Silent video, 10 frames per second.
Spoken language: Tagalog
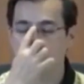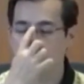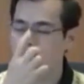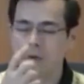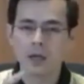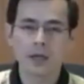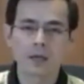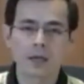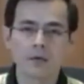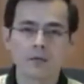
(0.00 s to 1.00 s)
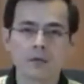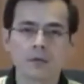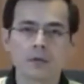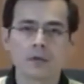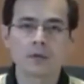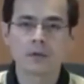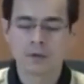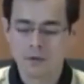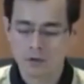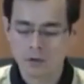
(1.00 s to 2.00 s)
I will not allow it.
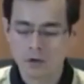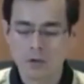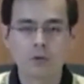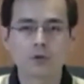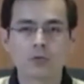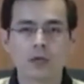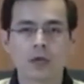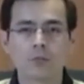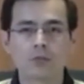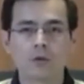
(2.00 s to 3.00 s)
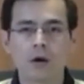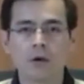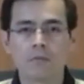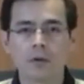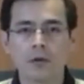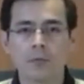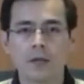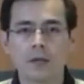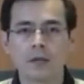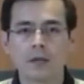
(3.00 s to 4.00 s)
No abuse will come to our fellow
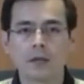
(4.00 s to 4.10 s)
men,